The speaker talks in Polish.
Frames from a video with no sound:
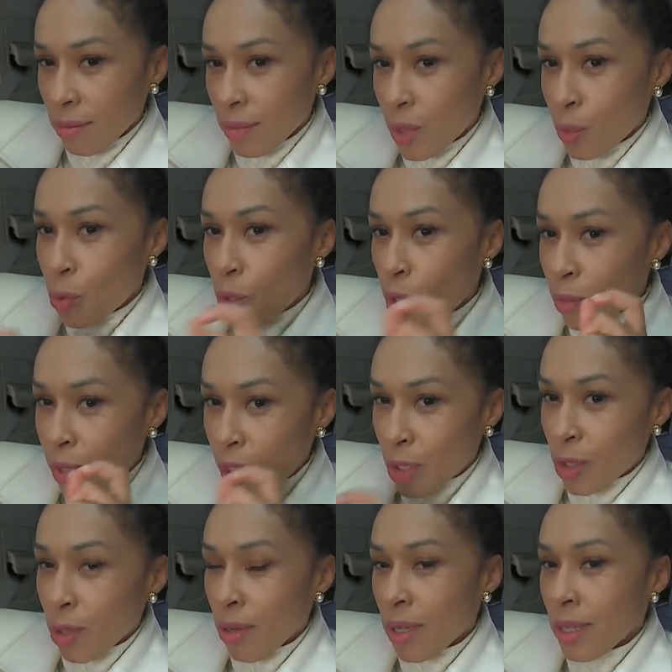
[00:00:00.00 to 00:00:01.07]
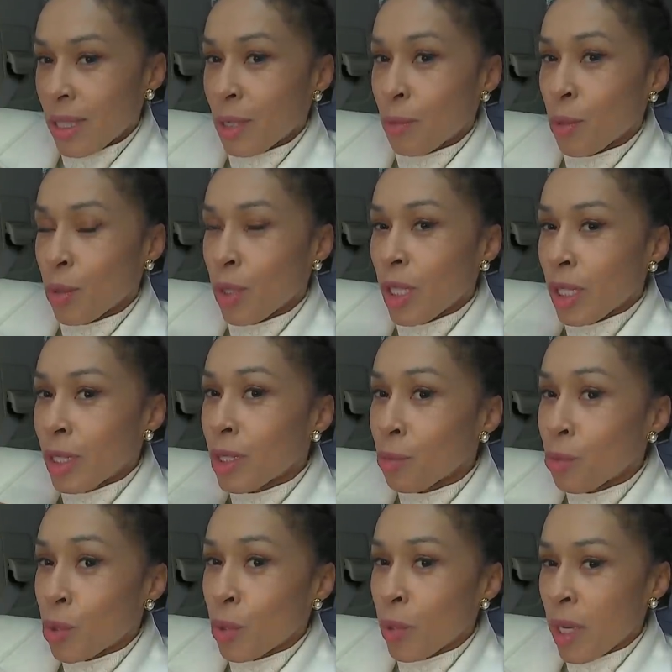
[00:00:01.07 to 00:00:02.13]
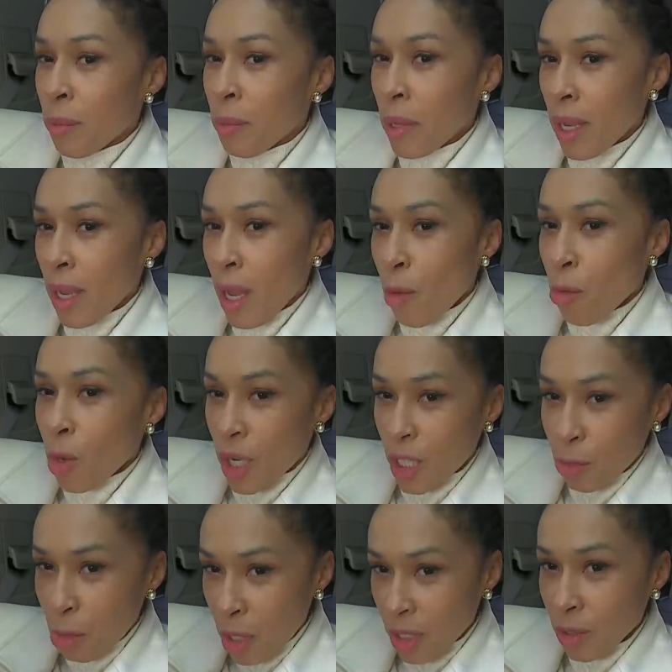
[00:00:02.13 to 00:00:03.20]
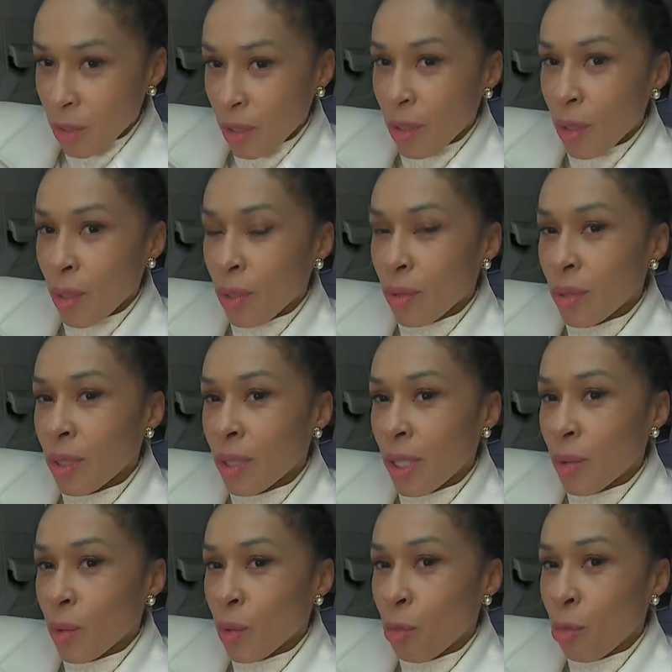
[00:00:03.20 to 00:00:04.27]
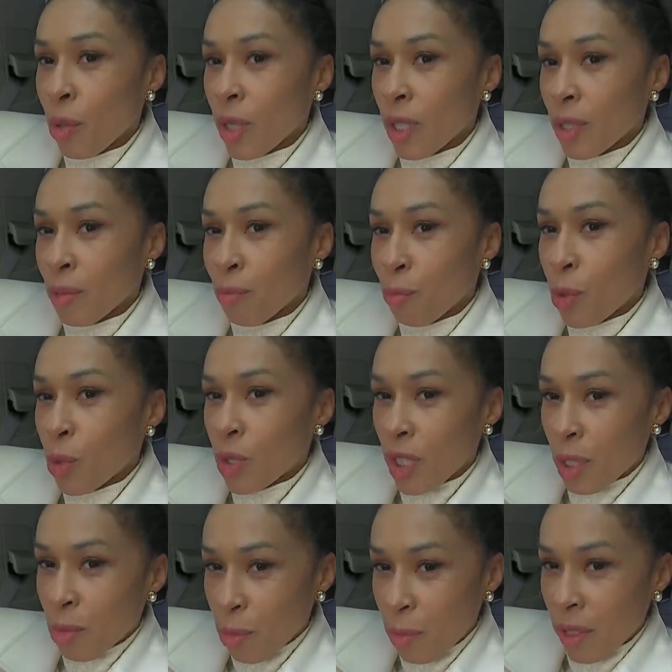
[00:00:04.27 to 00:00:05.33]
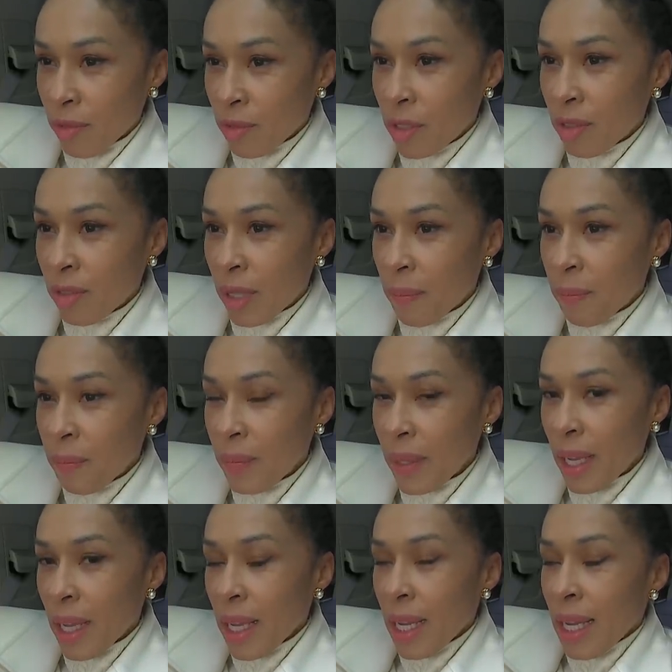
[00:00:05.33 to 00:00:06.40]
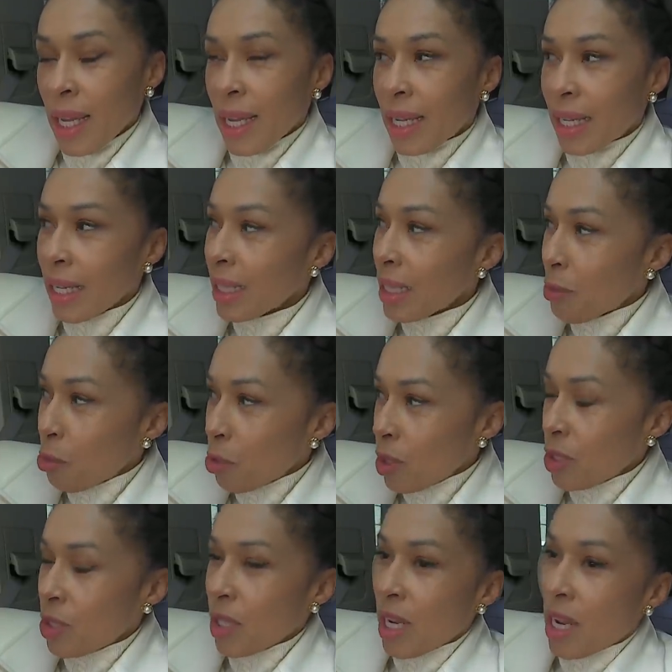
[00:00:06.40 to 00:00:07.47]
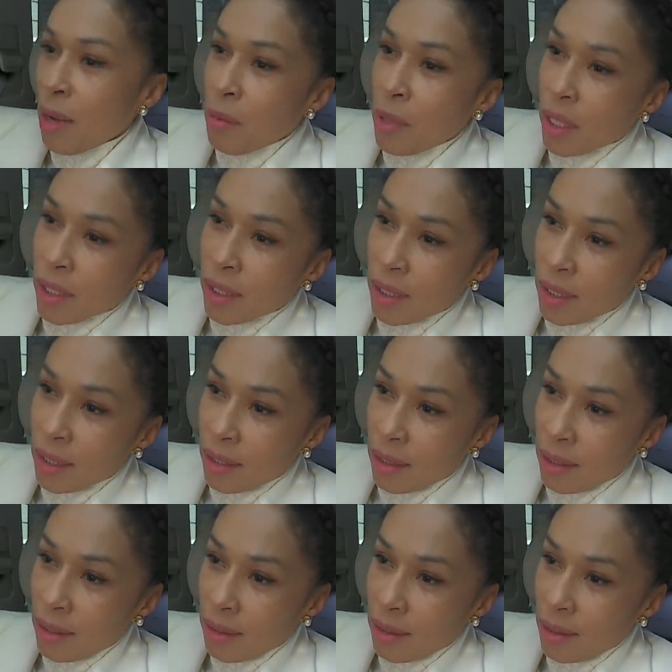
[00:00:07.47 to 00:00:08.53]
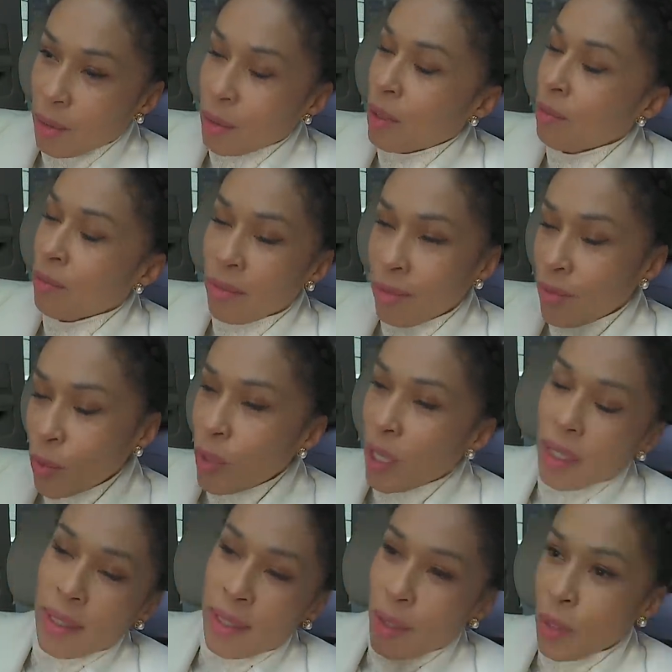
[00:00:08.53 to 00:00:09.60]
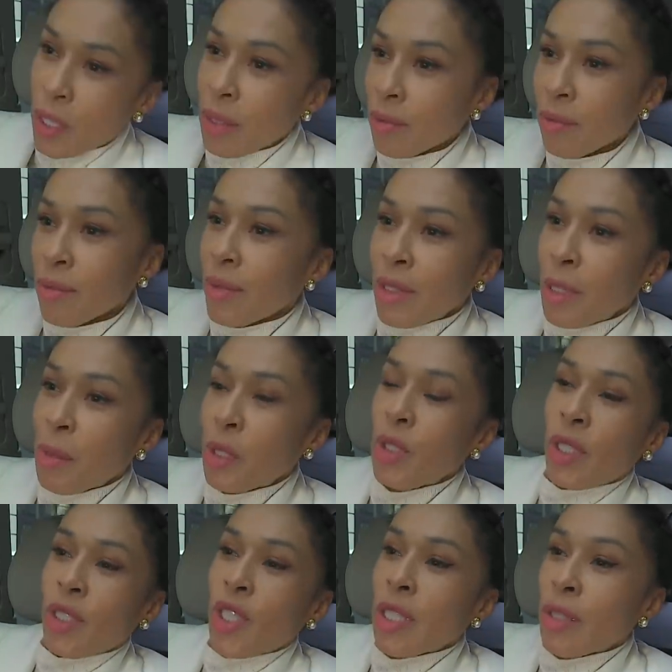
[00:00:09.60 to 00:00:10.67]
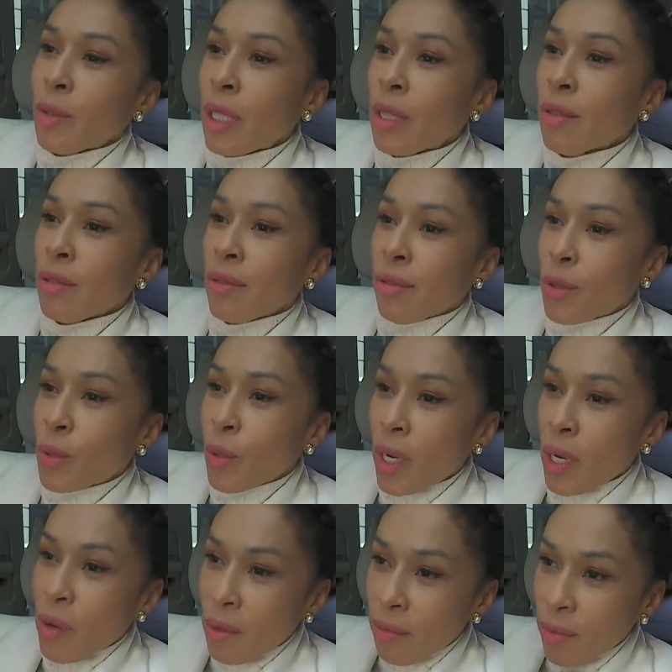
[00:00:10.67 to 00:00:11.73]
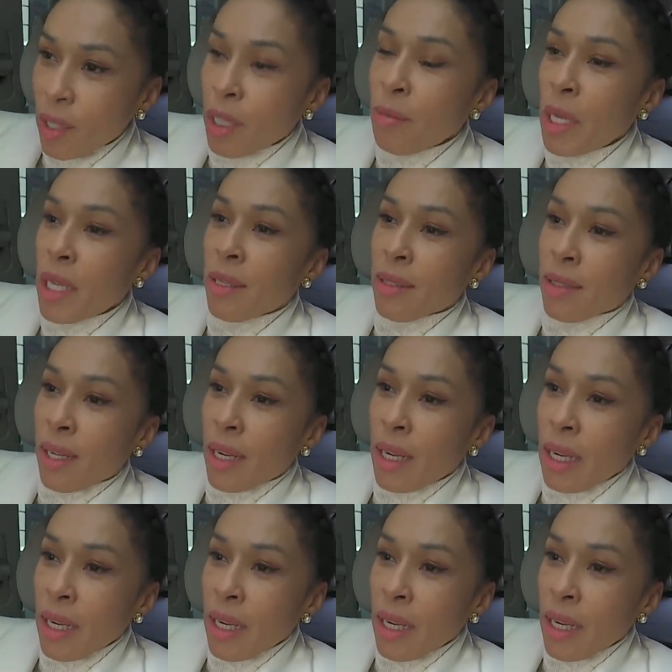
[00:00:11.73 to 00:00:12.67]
z muchą na czole, ze spłudniętym brzuchem. Pokaż piękno tego kontynentu i pokaż potrzeby prawdziwe. Jak ja tam poleciałam, jak, e, no tam długa historia, nie ma dzisiaj czasu na to, szukałam w ogóle miejsca,